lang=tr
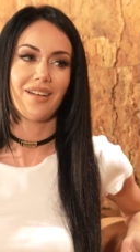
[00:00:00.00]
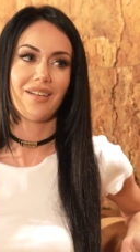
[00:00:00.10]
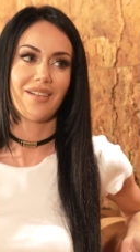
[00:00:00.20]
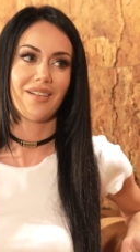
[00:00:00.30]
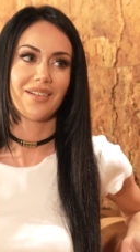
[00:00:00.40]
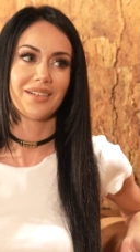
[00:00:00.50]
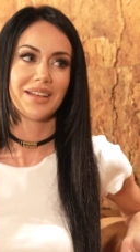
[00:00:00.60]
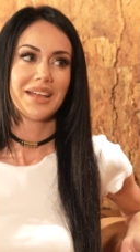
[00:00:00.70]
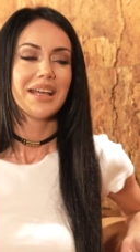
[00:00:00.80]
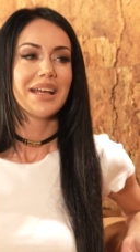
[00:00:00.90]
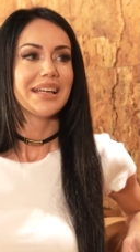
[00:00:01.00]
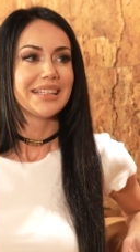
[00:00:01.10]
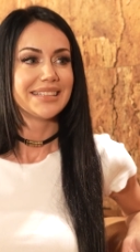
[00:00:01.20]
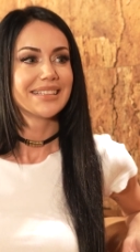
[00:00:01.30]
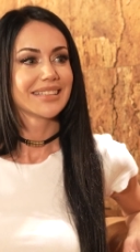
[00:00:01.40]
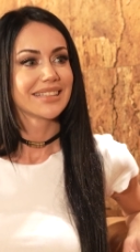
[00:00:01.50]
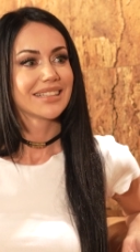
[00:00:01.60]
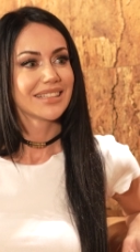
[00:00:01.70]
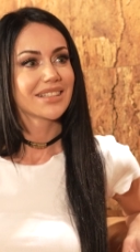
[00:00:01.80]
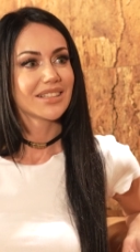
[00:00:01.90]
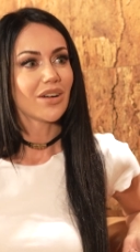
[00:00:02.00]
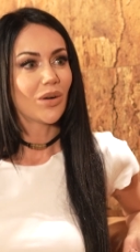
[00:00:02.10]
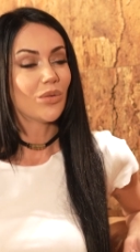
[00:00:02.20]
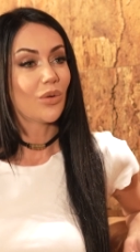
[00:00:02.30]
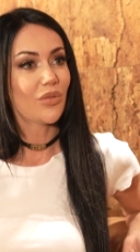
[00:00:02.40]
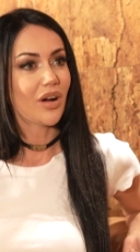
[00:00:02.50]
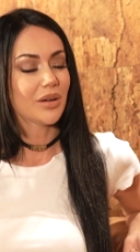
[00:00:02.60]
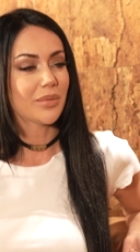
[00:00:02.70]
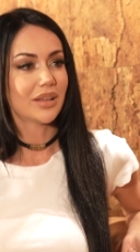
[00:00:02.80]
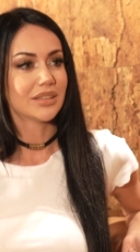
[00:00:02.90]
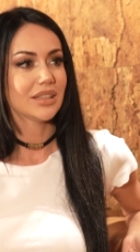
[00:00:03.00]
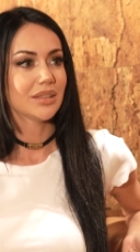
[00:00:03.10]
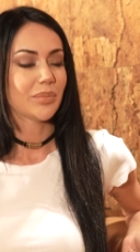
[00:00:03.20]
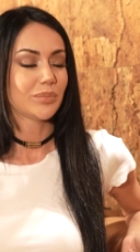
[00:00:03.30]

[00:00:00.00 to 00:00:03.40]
ya. misin? Nedir sendeki o durum? O, o var bende.